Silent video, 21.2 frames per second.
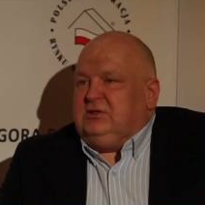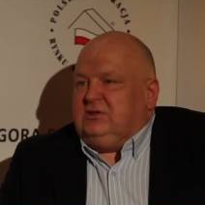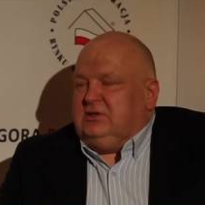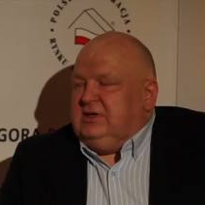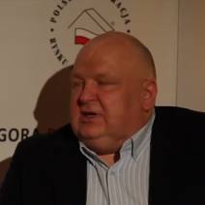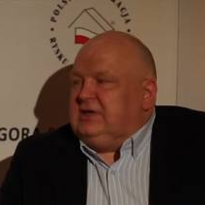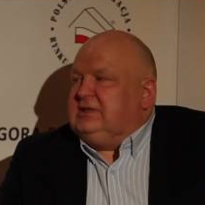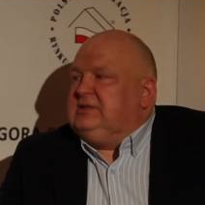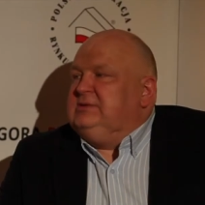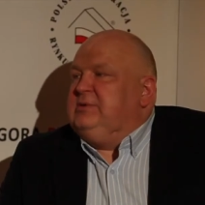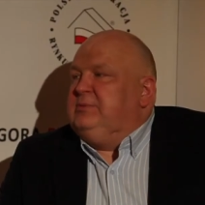
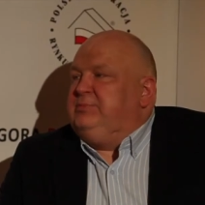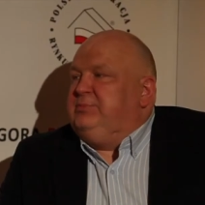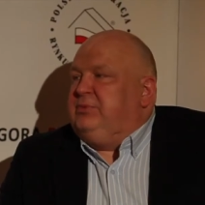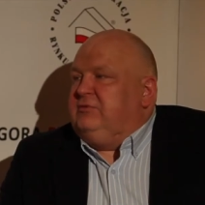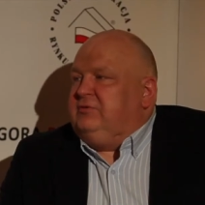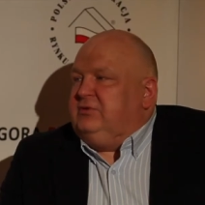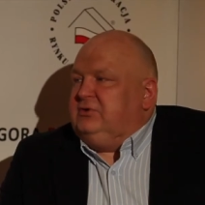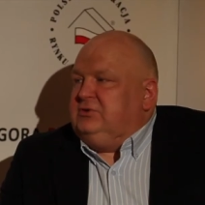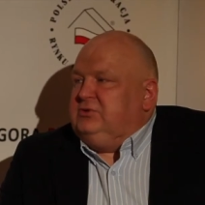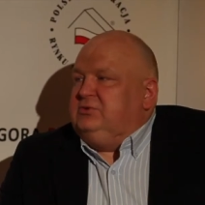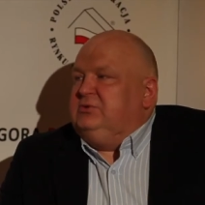i to jak
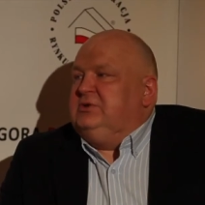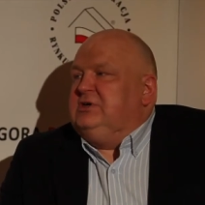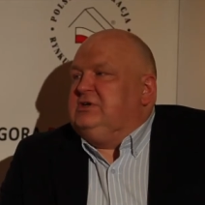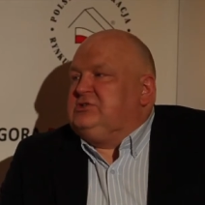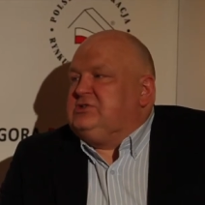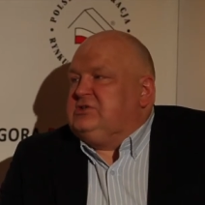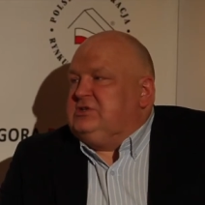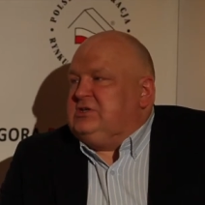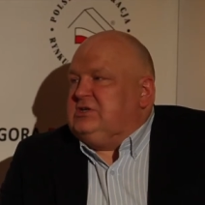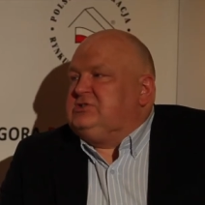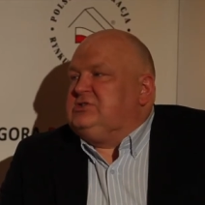gdyby
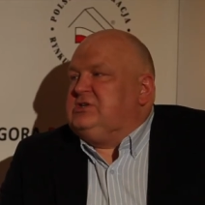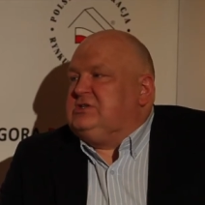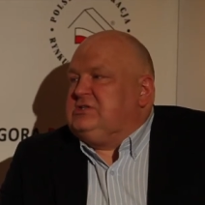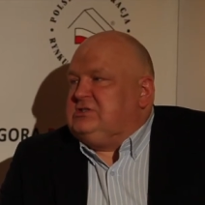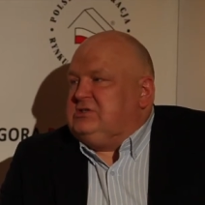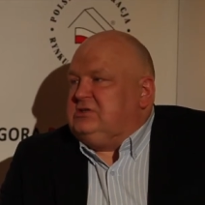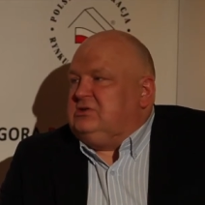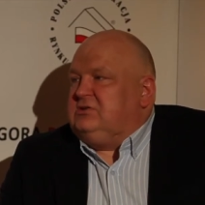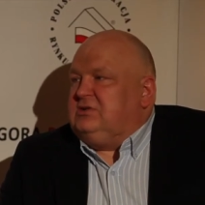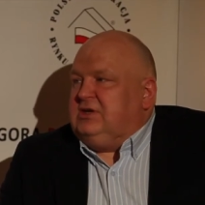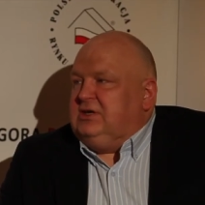powoduje, że
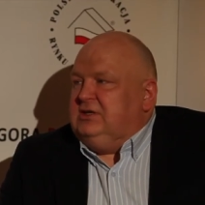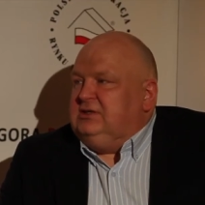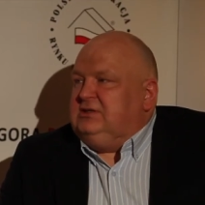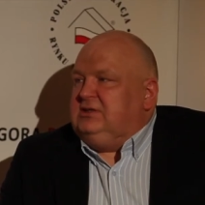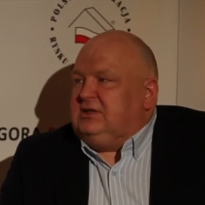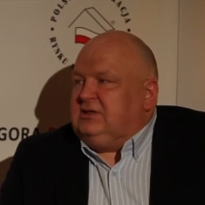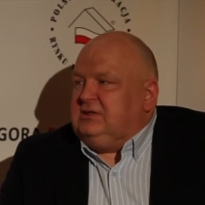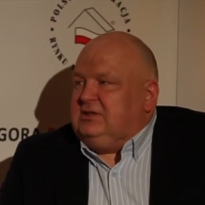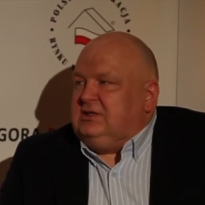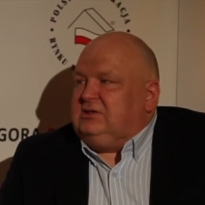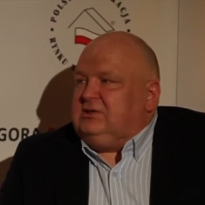nasza
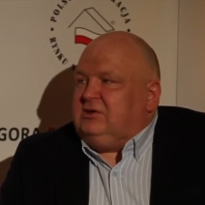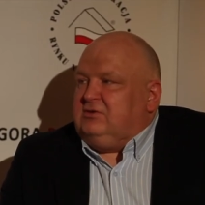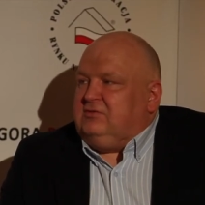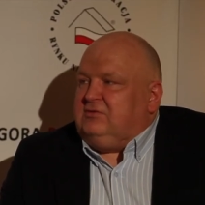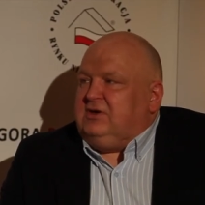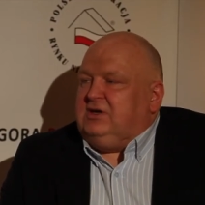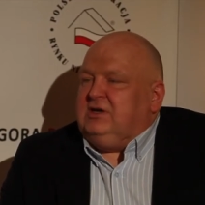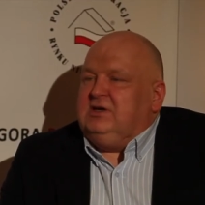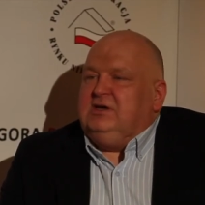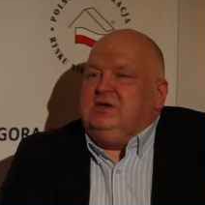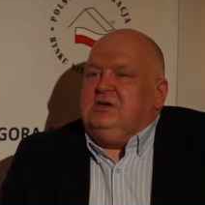strona
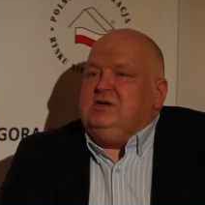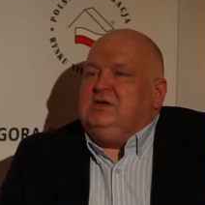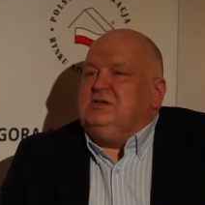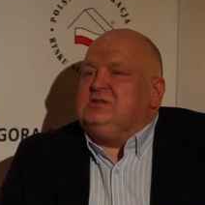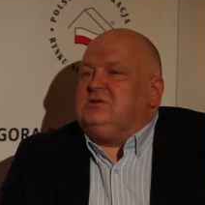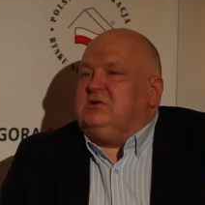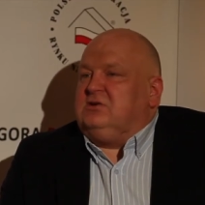internetowa